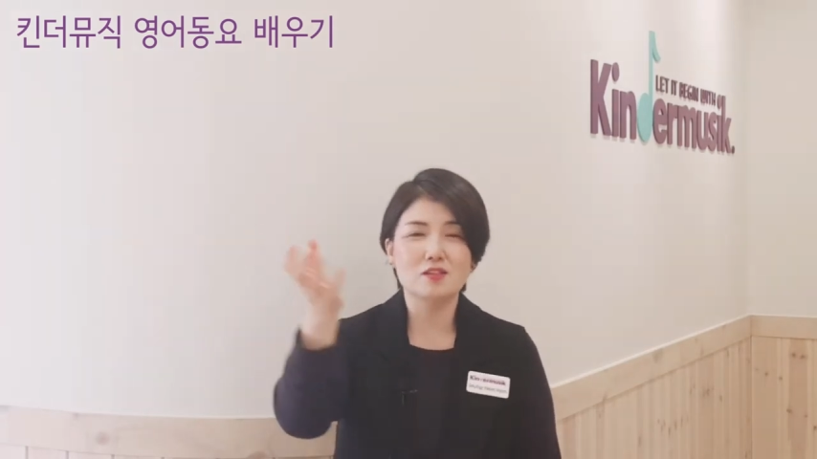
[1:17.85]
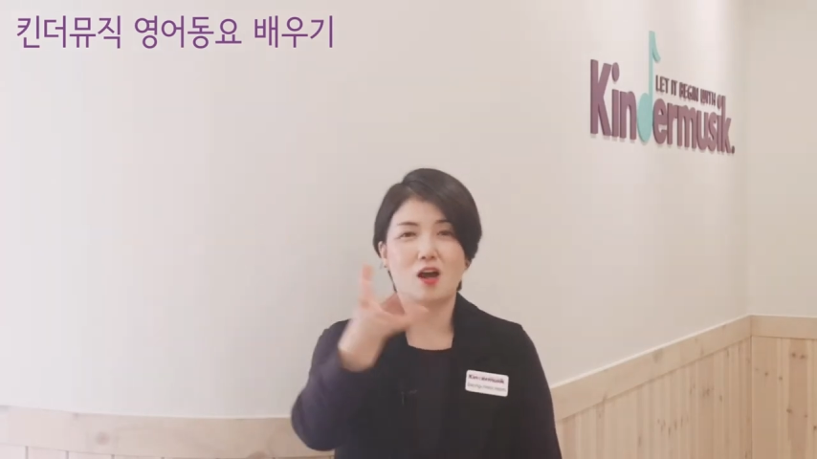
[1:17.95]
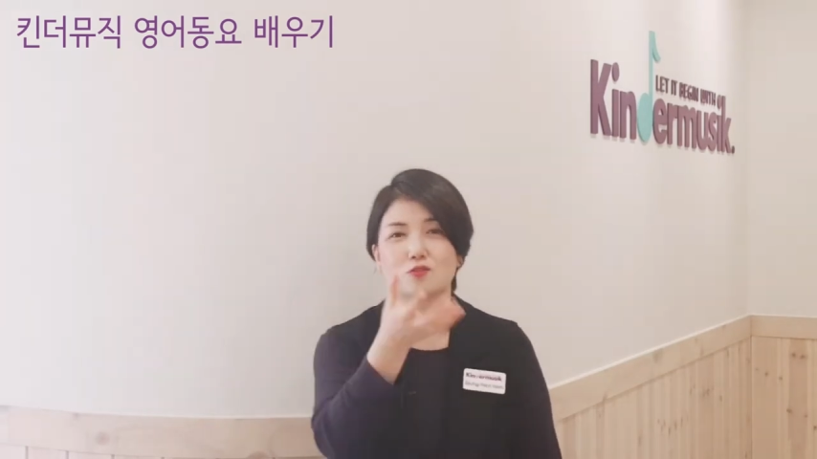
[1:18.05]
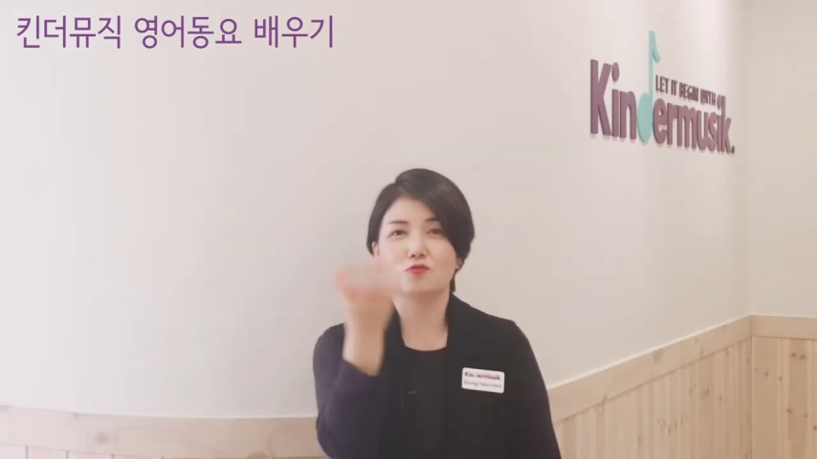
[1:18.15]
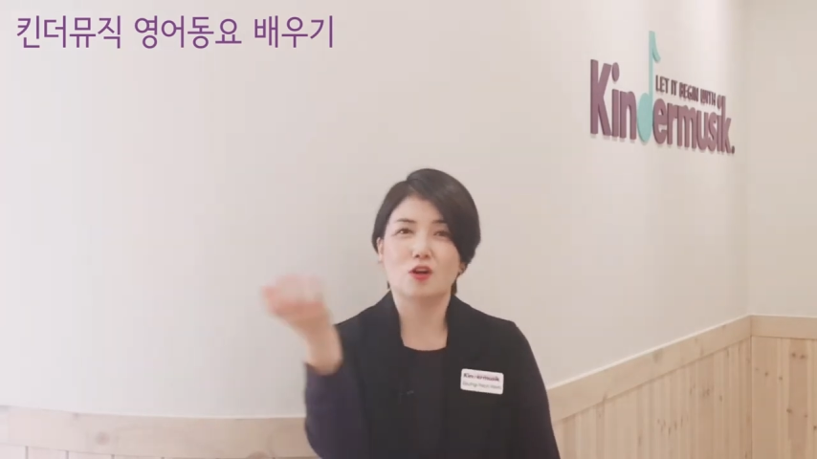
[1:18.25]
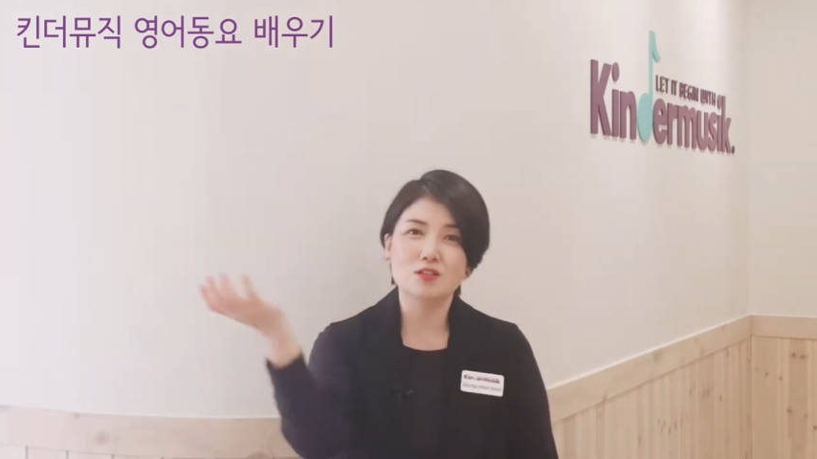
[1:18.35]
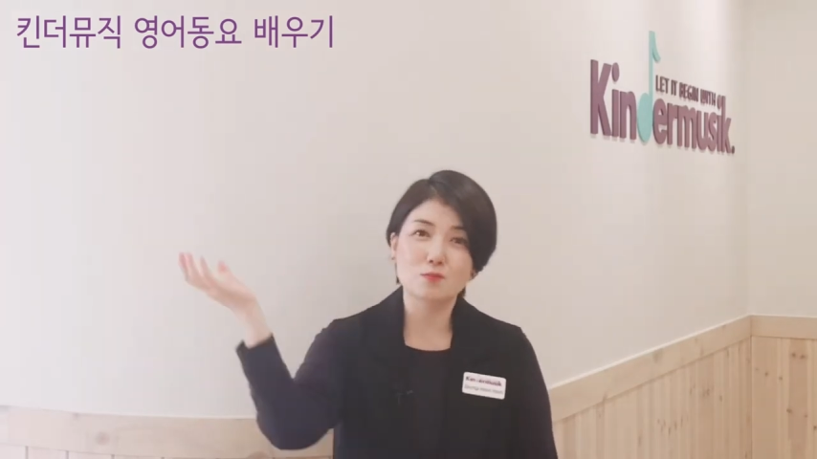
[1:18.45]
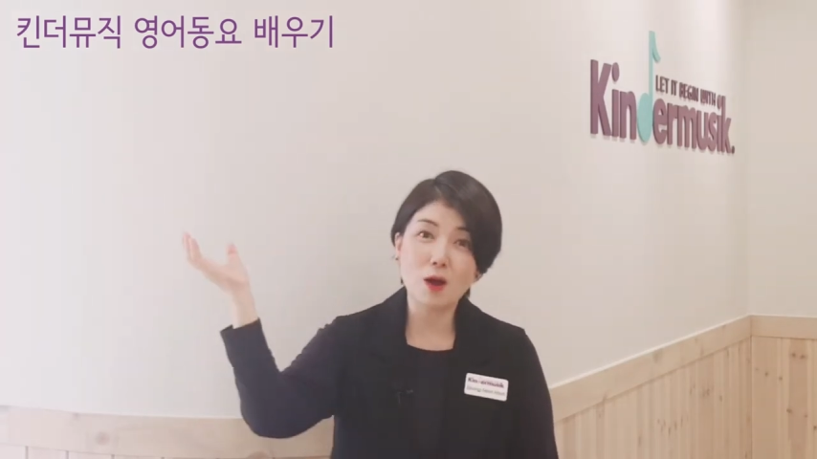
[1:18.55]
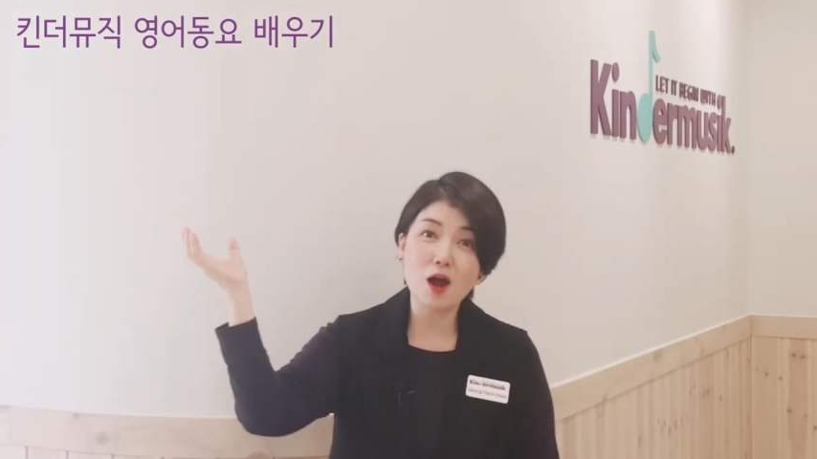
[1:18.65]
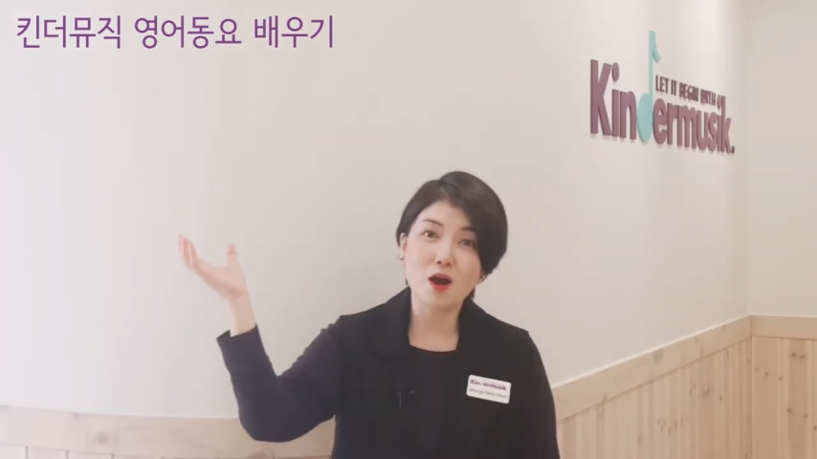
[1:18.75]
핫
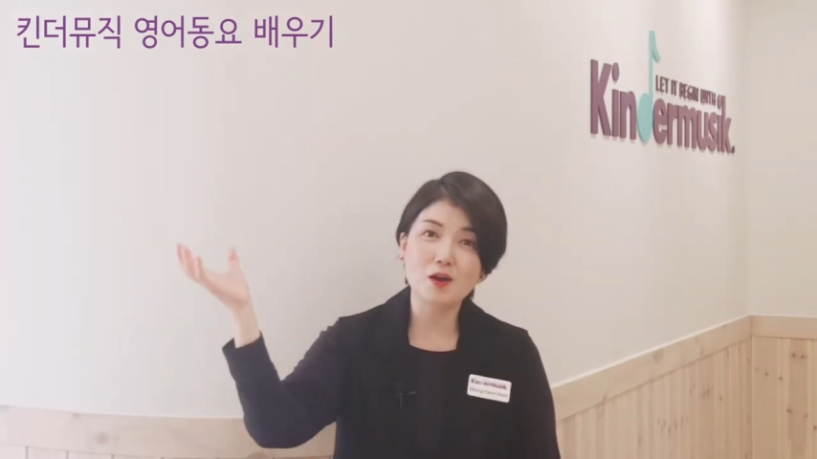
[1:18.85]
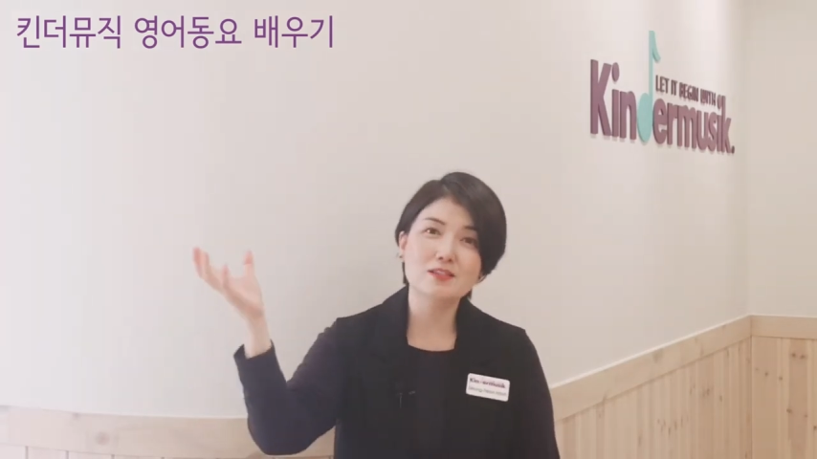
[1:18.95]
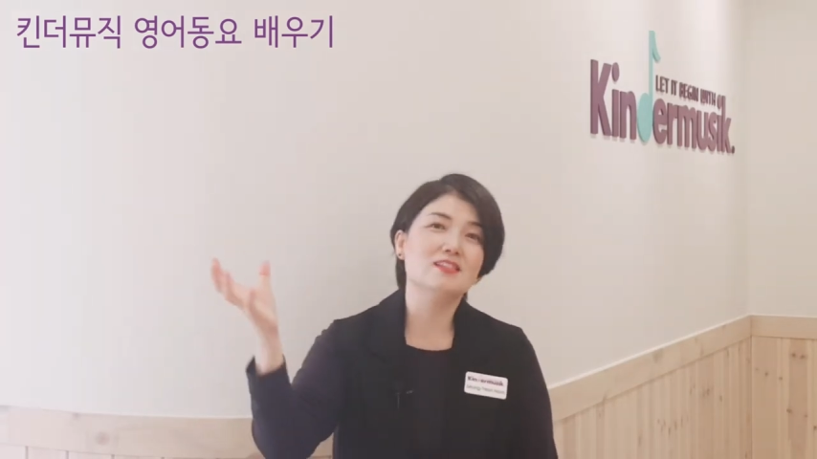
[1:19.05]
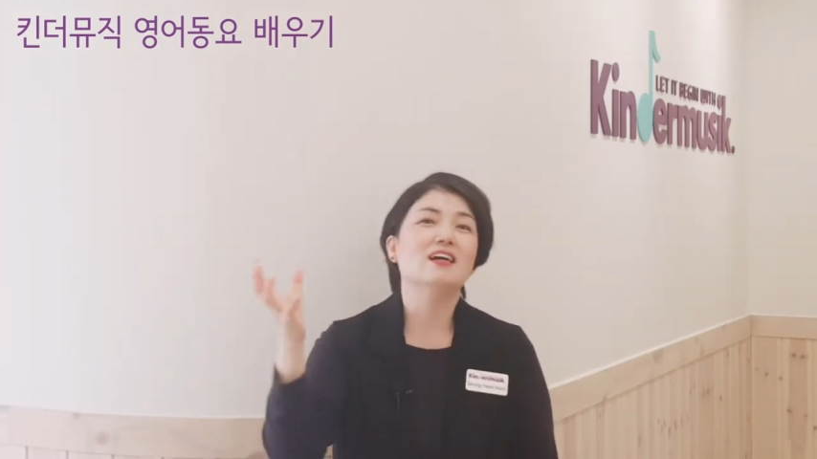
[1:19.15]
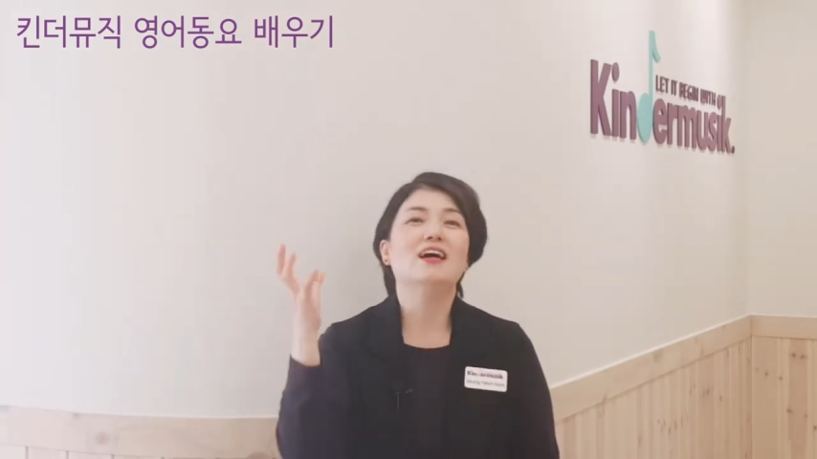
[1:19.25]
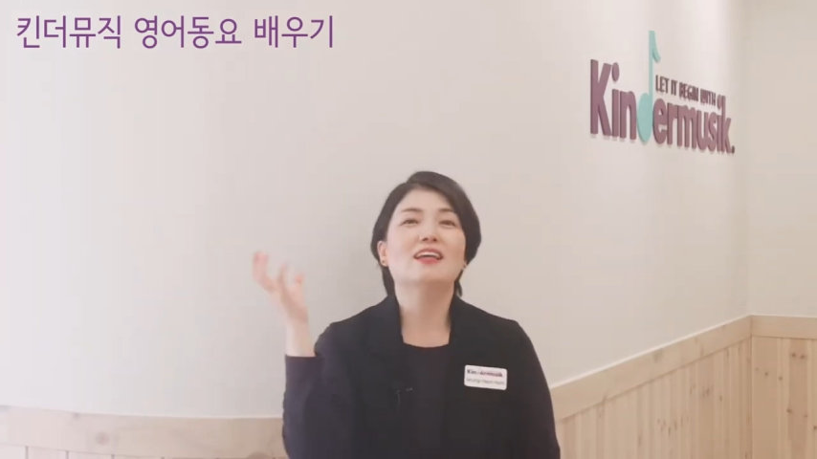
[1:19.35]
크로스번스